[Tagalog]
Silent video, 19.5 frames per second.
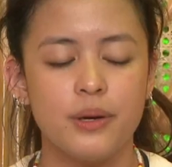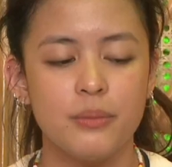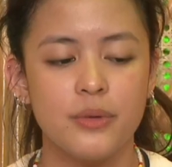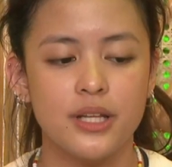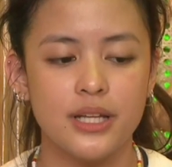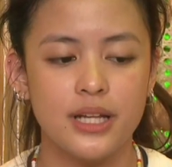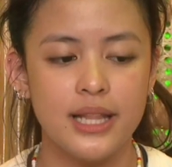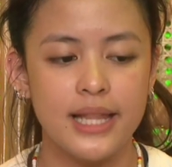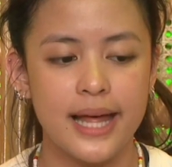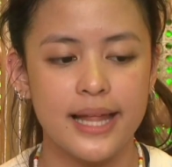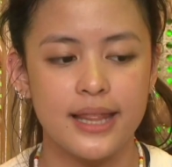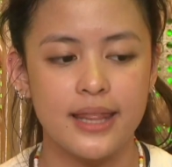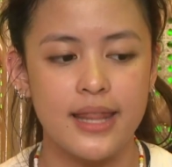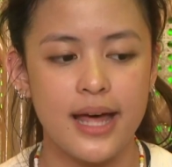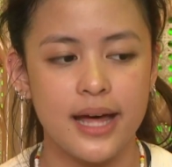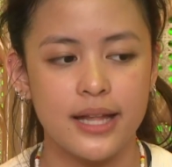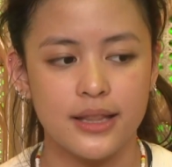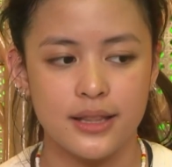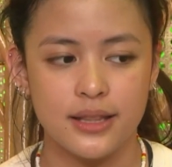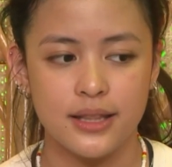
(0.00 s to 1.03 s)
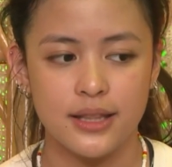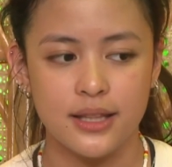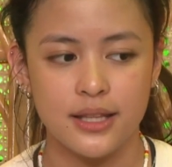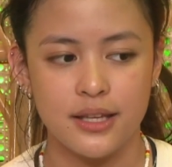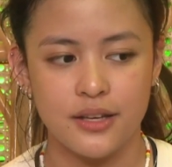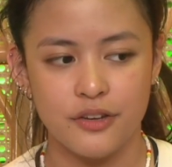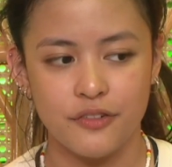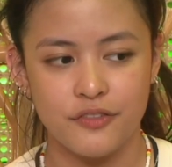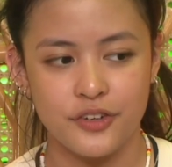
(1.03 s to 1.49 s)
I'm gonna let that
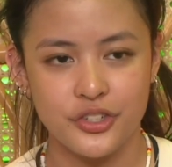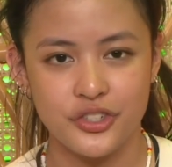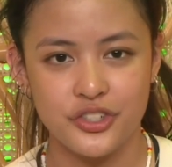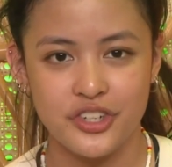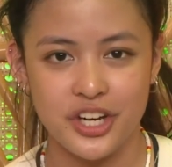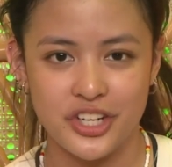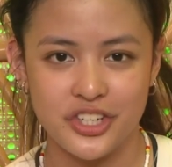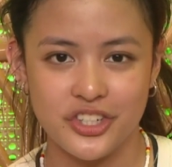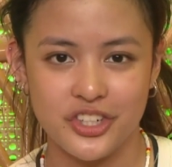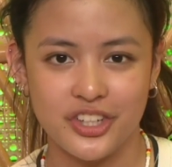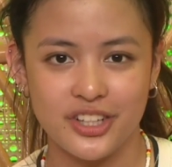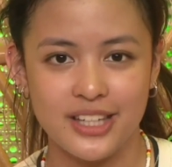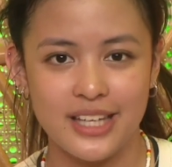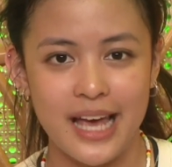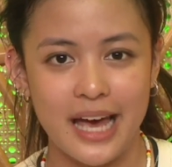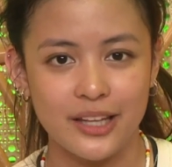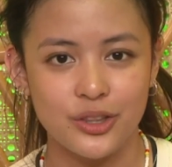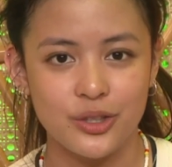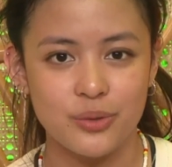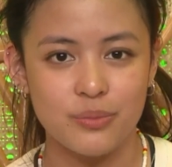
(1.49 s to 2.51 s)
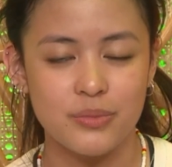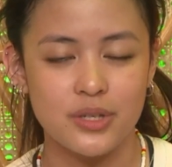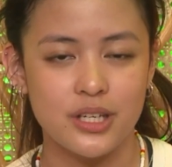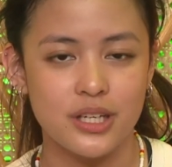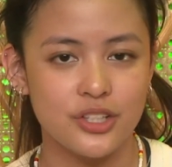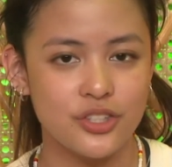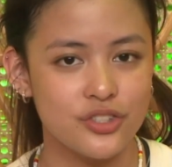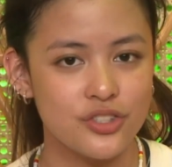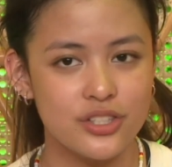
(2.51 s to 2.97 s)
frustration get to
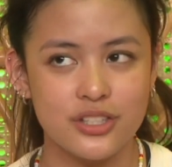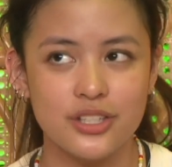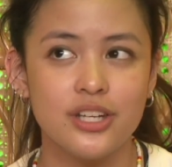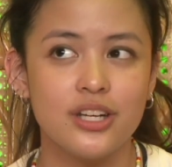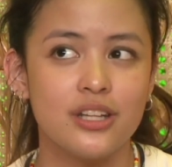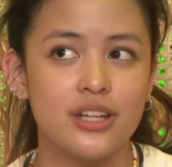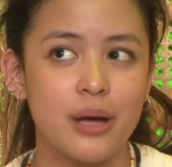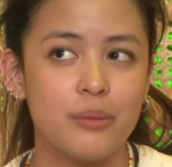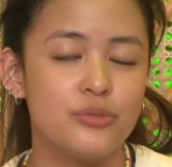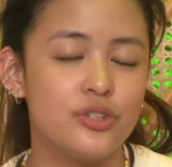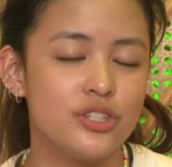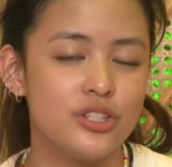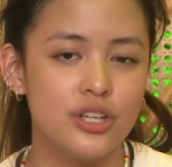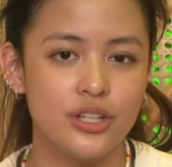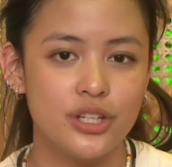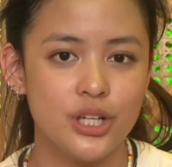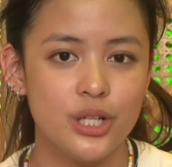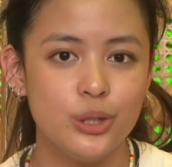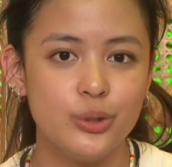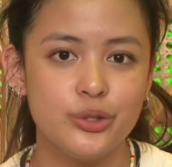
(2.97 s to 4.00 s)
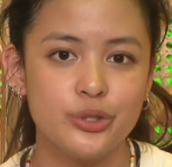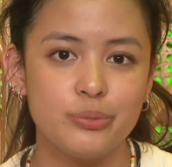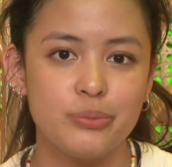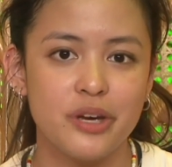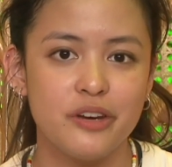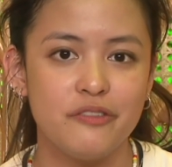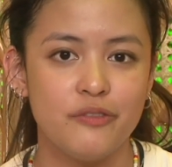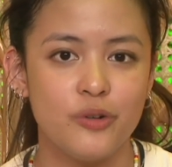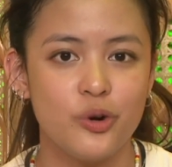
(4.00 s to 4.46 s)
me, it's just gonna, I'm just gonna lose
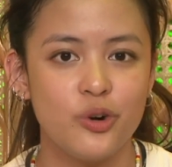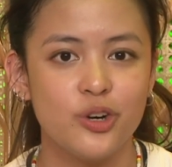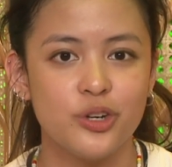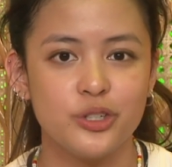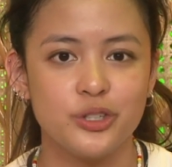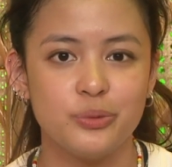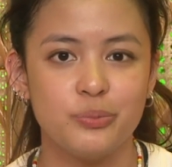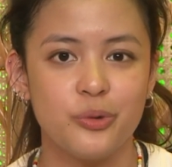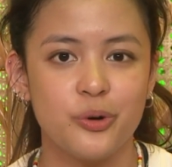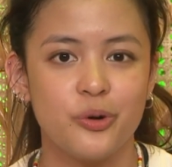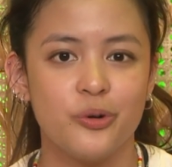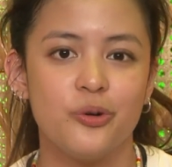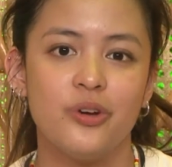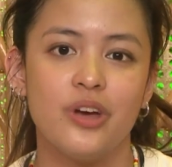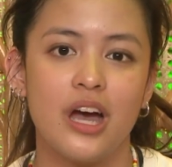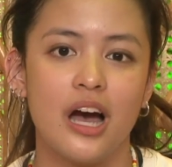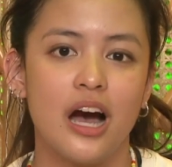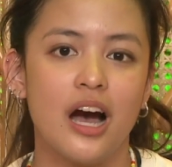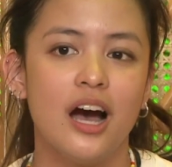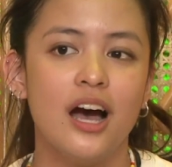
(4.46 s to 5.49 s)
my focus po kuya.